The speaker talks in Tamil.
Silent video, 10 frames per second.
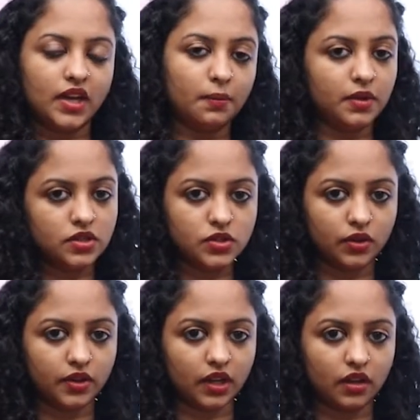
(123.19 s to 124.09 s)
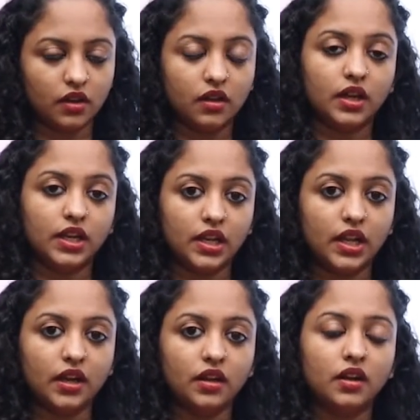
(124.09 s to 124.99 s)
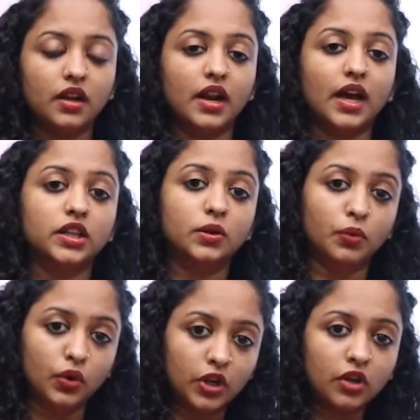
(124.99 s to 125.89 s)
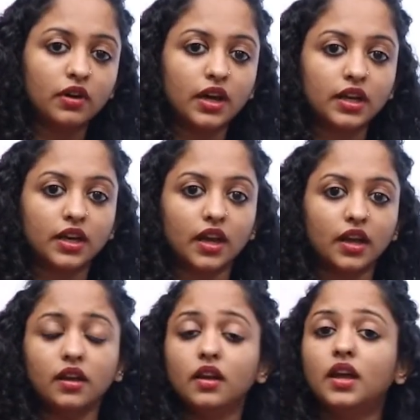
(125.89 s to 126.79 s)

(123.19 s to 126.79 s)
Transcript: அப்படின்னு சொல்கிறீங்க இல்லை நான் இந்த புக்கையும் வாங்கிக்கிறேன்